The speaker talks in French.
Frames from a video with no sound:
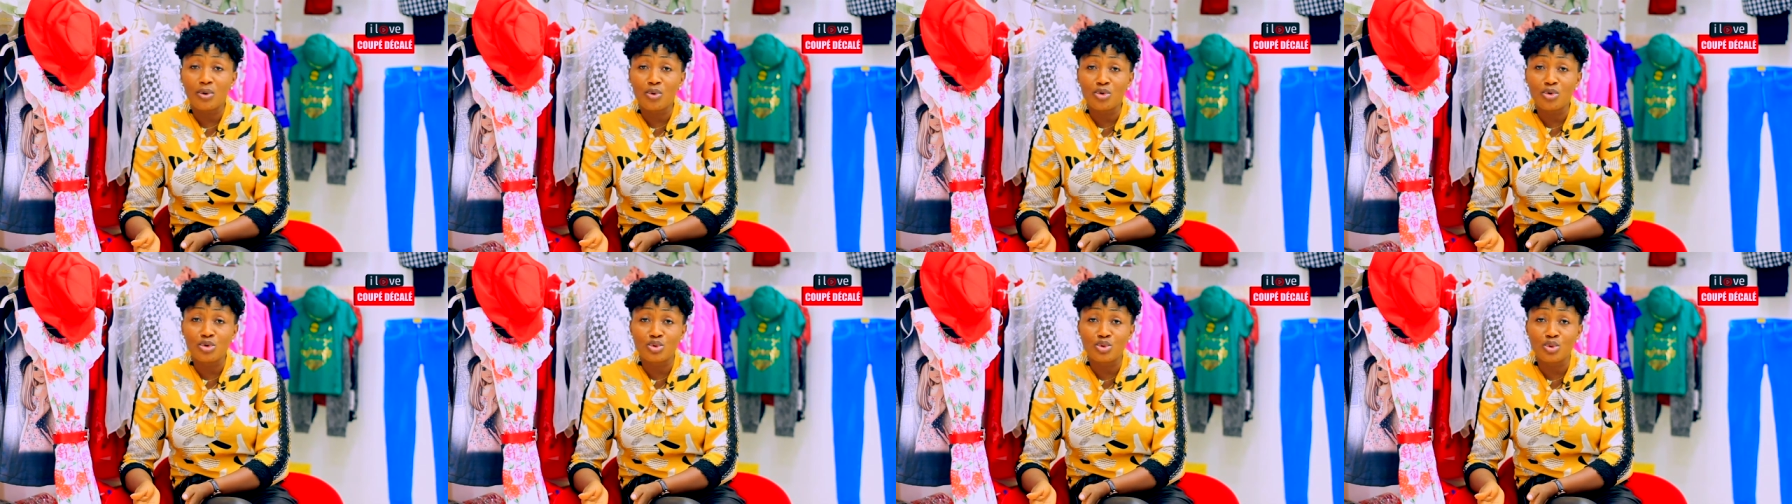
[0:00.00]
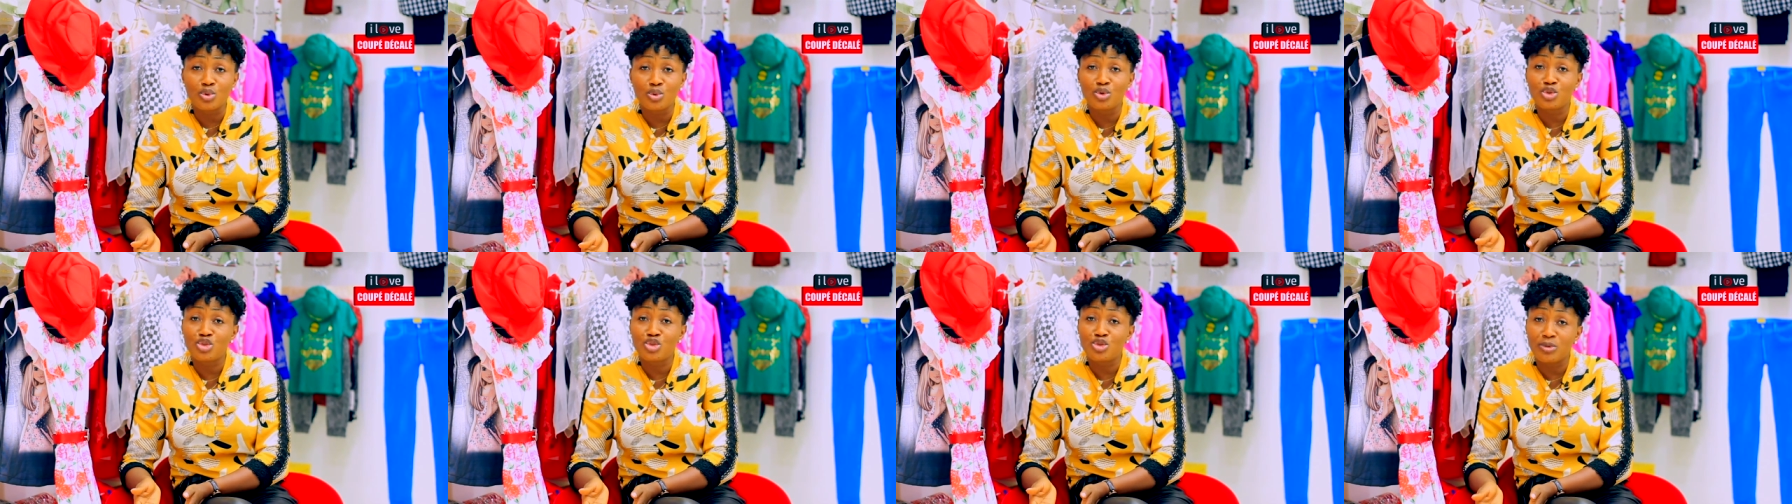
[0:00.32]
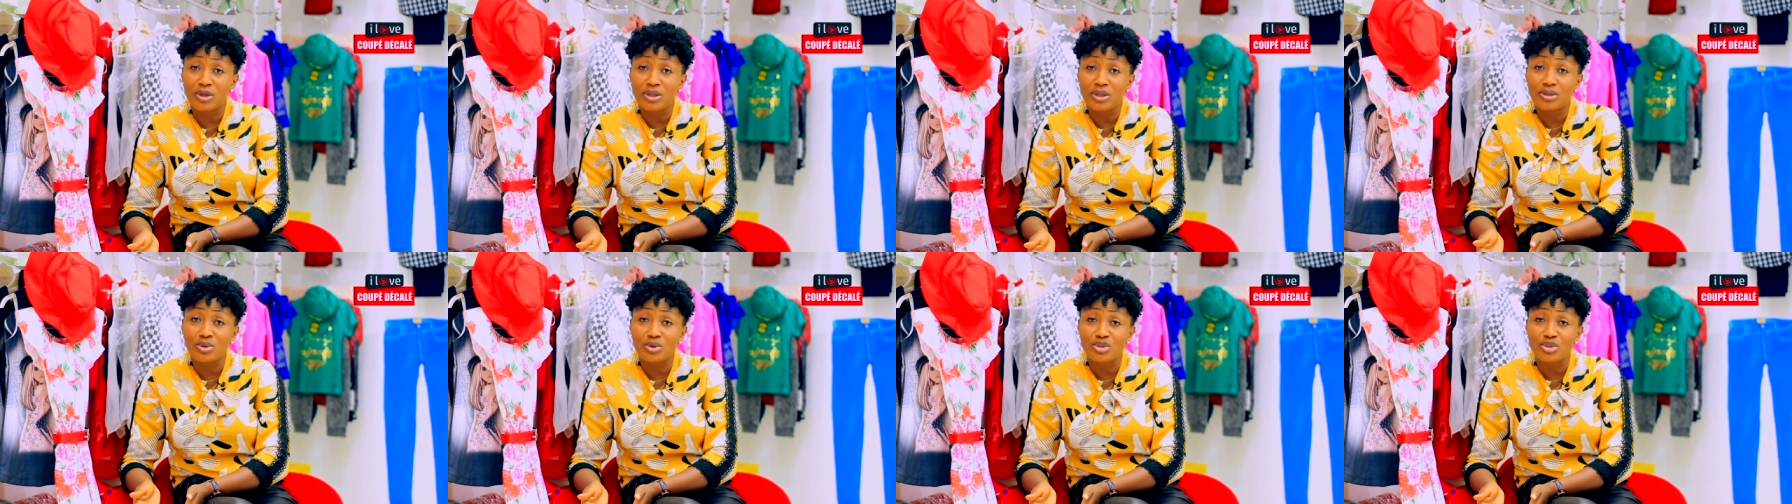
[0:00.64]
Zouglou, tu
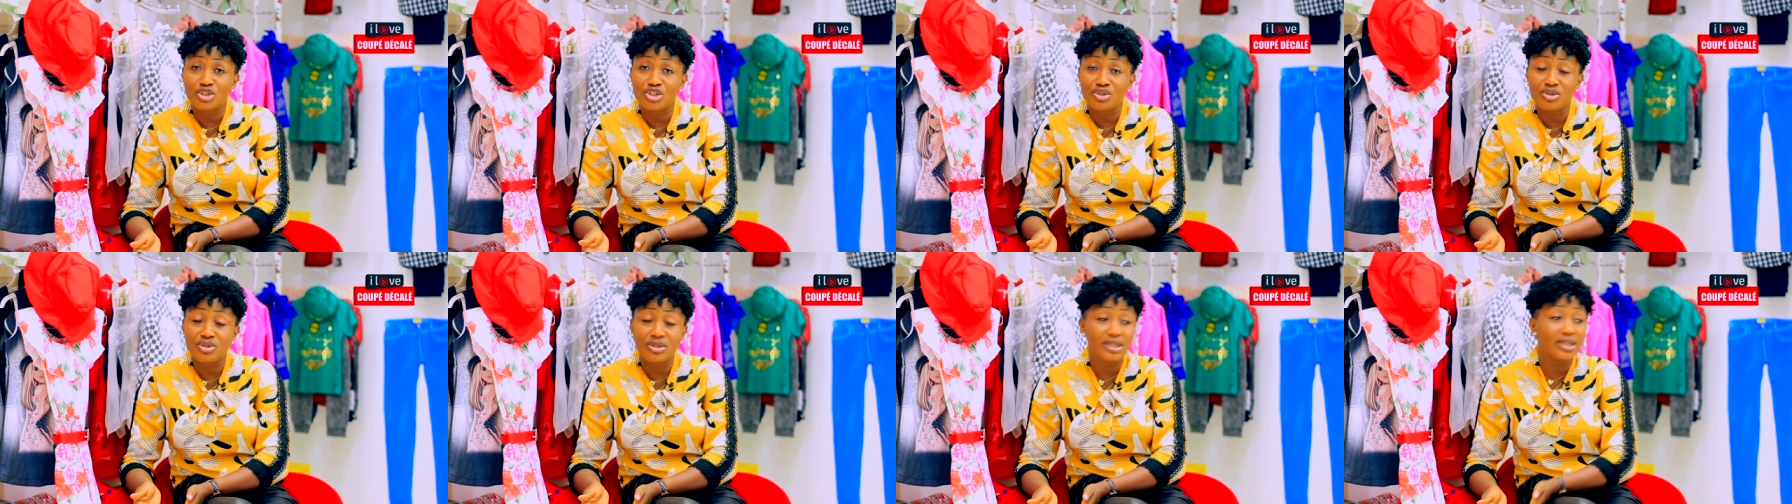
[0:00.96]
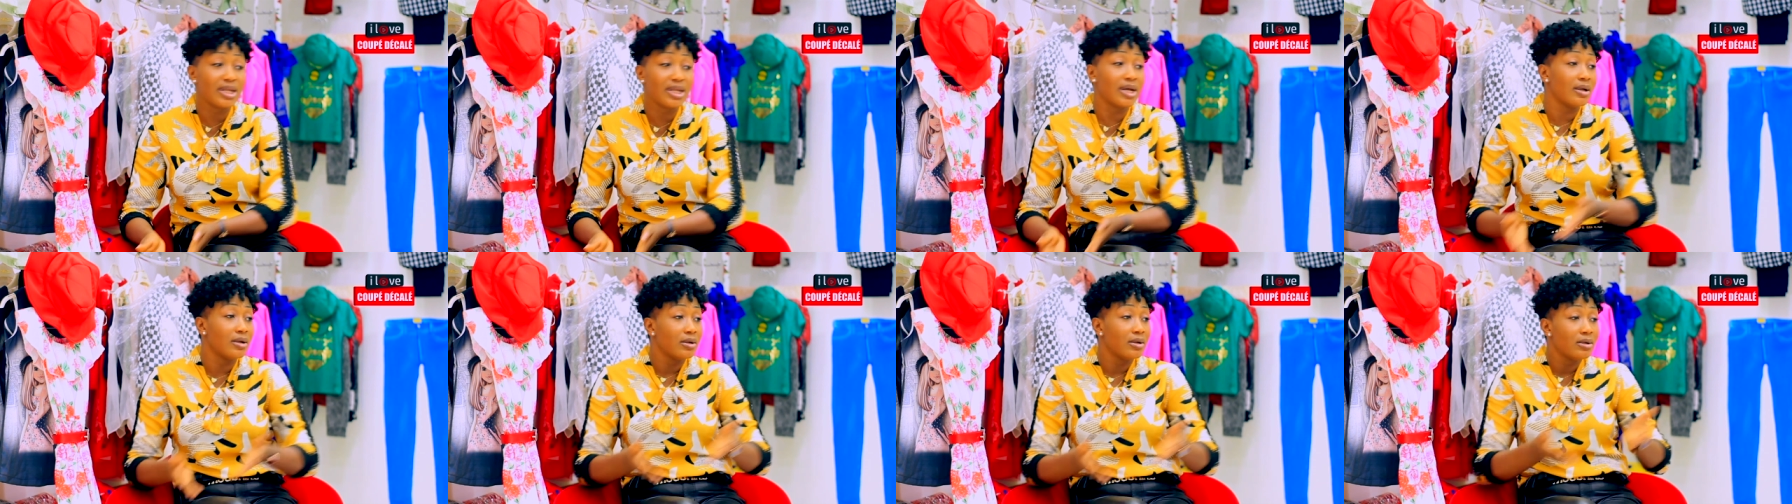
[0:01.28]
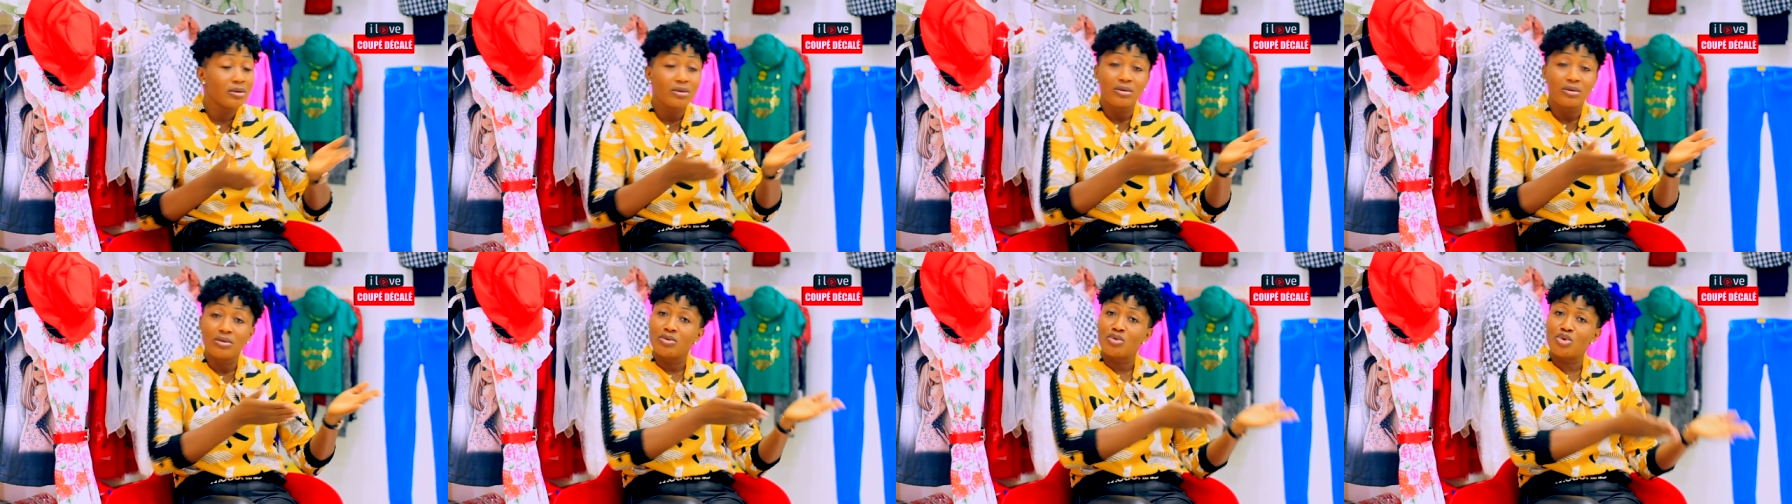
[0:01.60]
mets ton Jésus dedans.
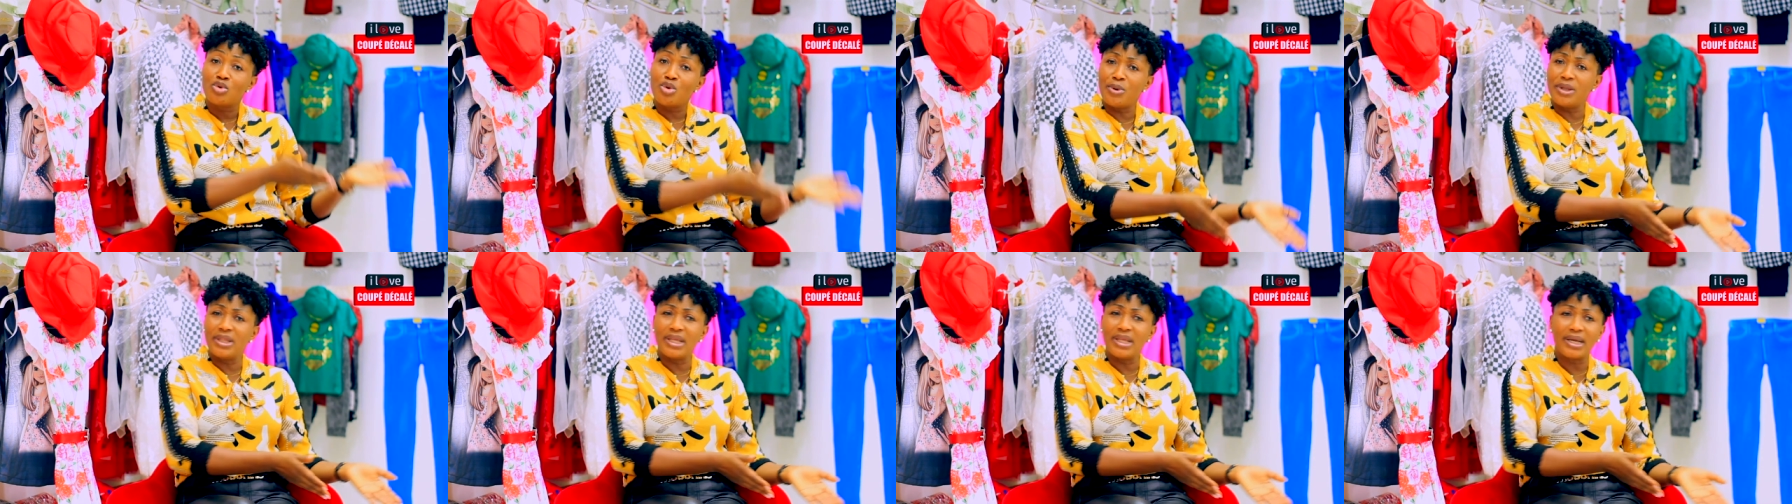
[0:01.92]
Couper